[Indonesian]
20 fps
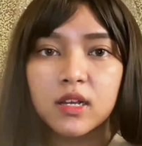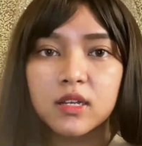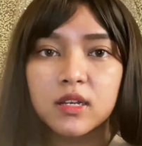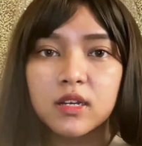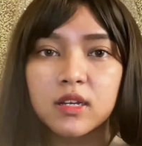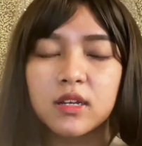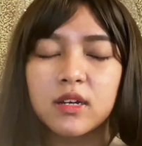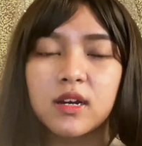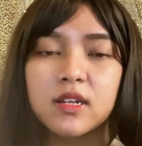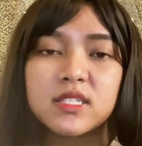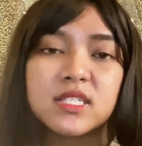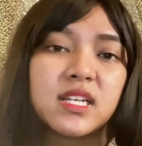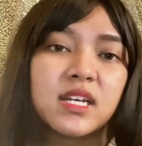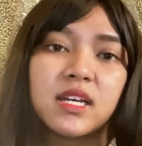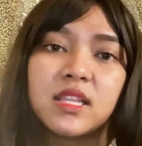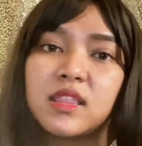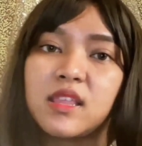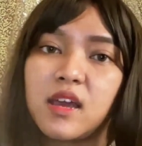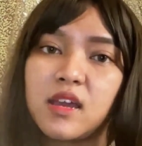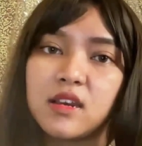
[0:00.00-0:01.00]
kerasa
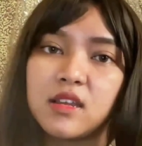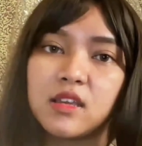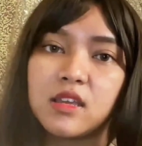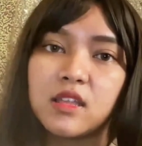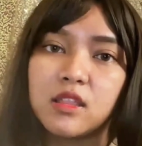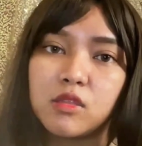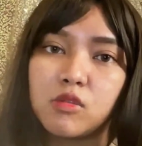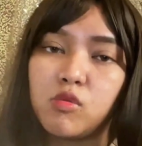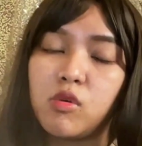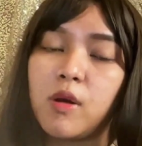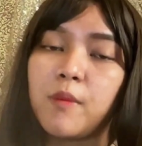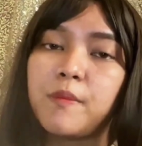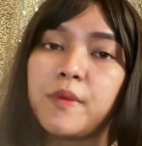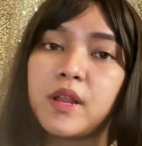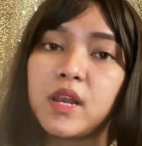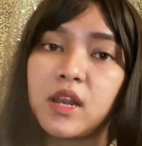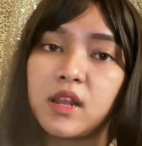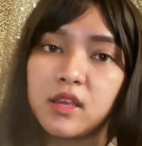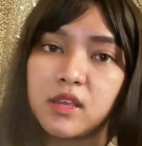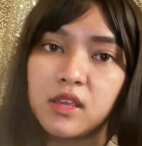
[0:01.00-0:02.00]
ketarik gitu
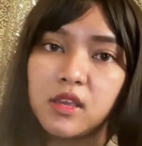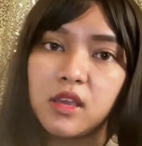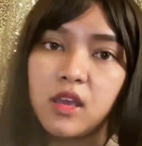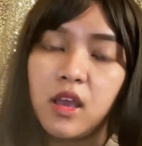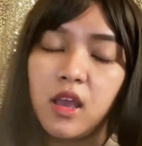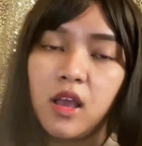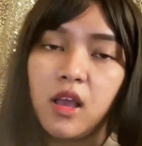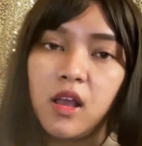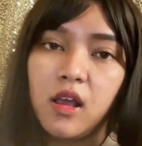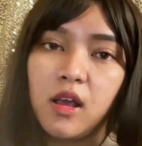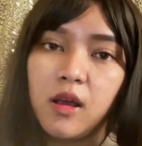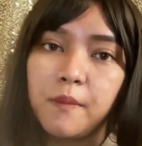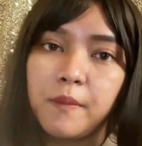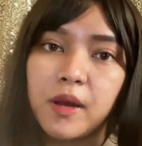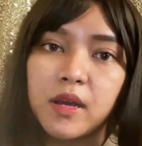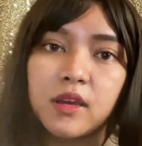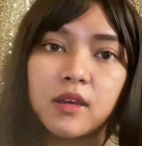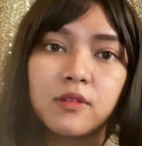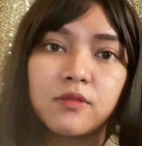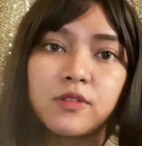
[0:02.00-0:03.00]
apalagi
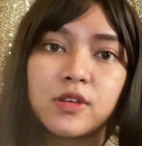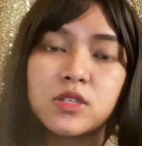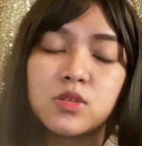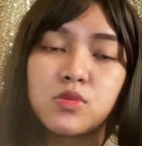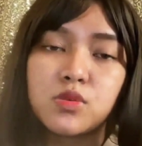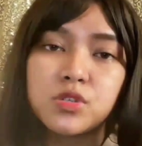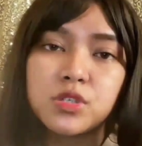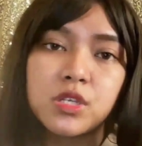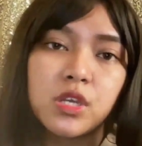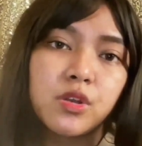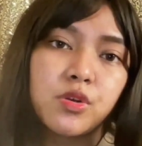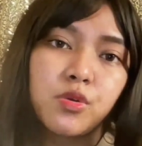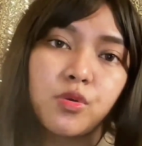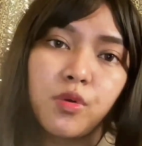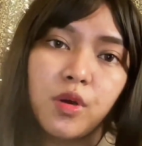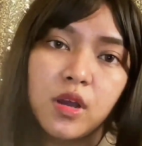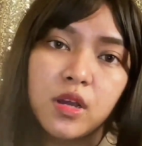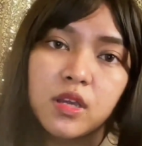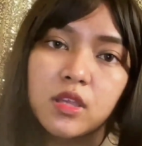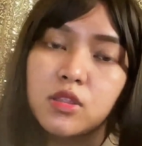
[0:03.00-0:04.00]
pakai face washnya
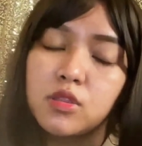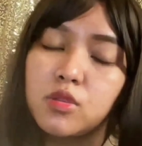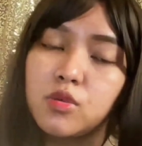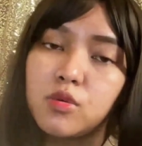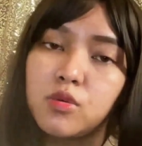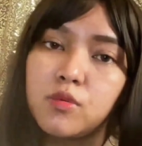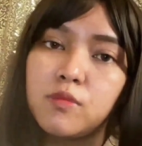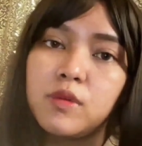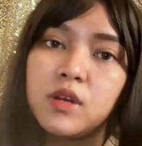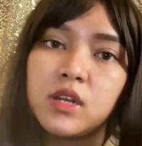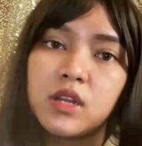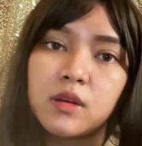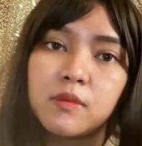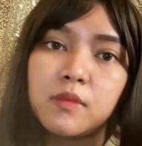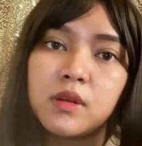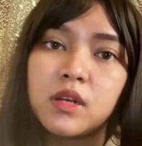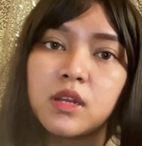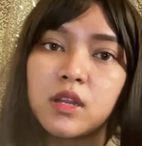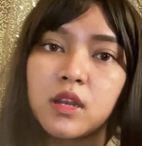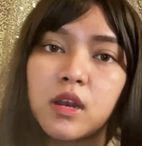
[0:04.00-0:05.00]
doang itu
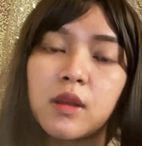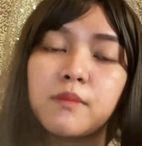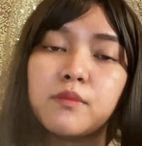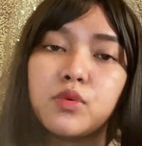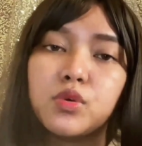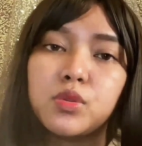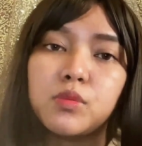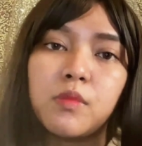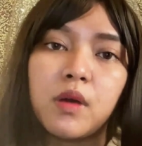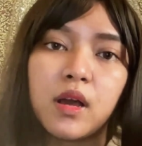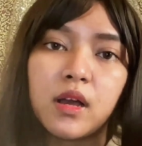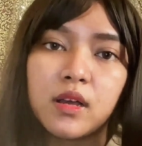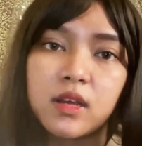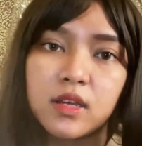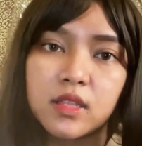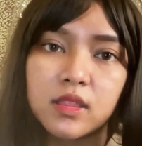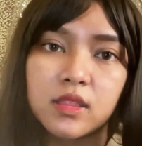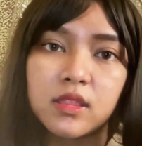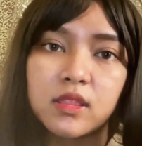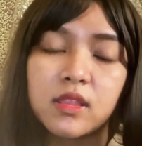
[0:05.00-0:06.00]
benar-benar lembut
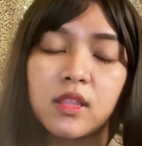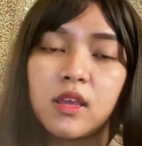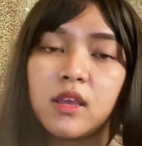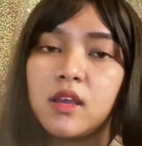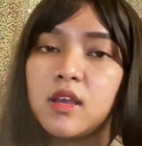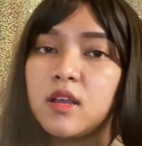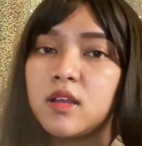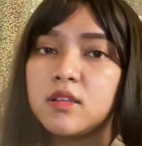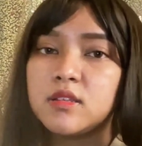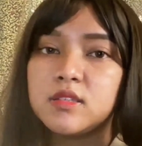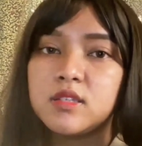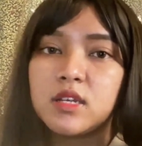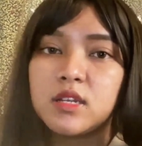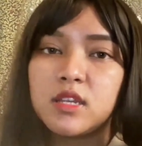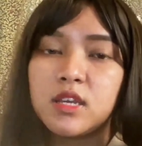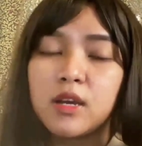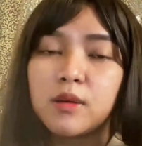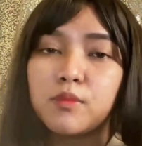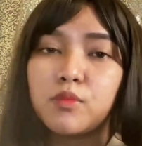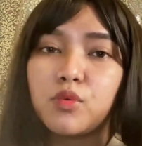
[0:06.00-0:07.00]
banget
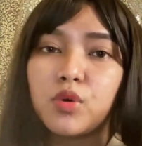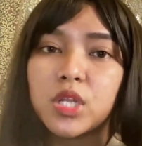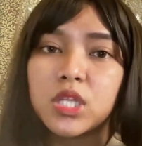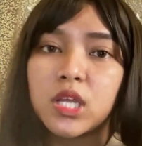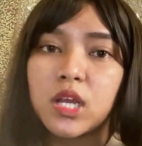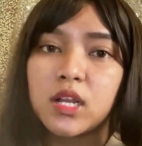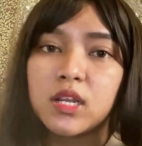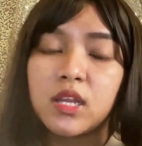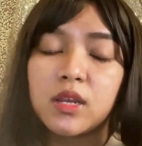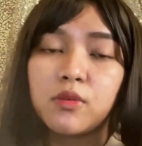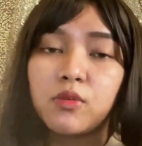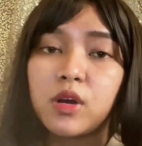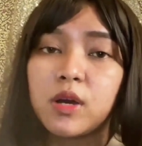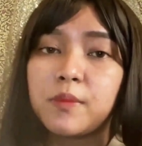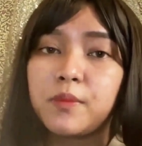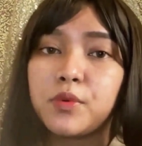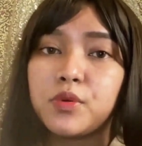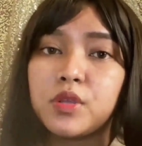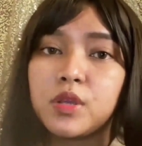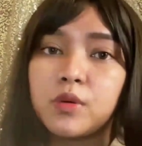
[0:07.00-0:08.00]
jadi yang buat kalian wa
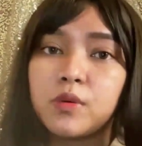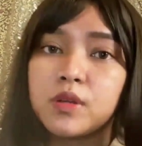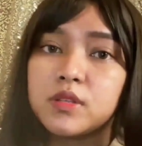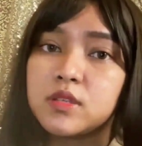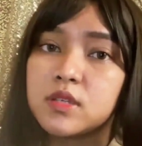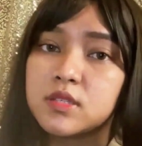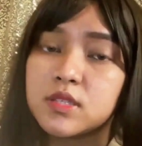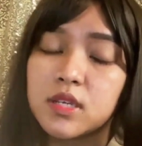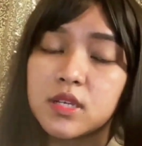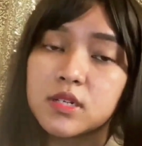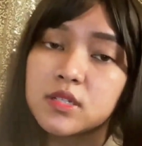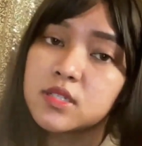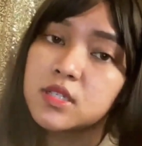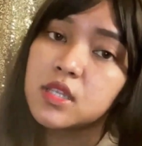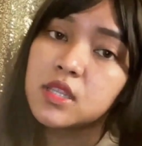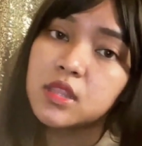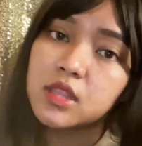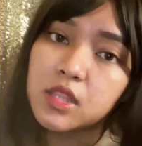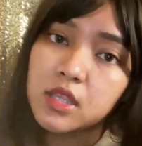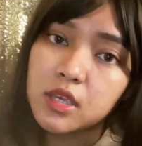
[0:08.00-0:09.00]
punya wajah
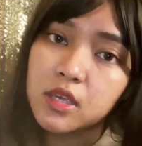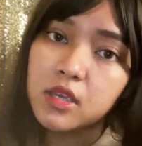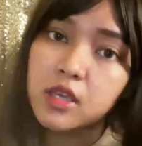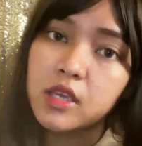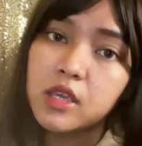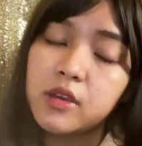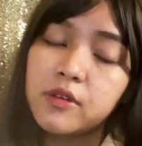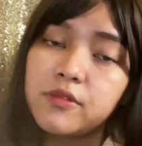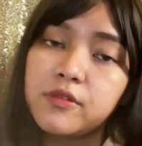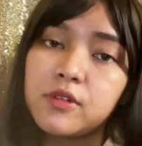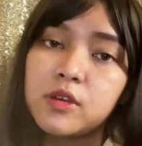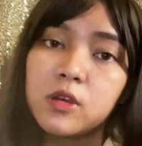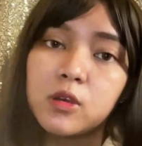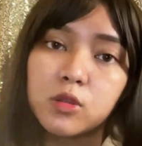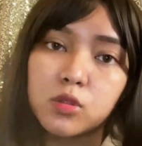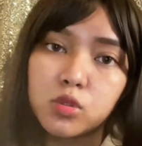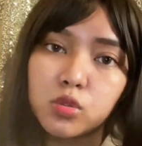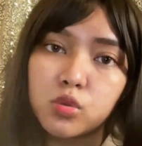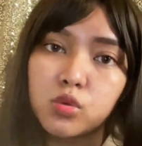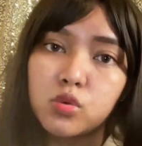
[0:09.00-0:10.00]
sensitif itu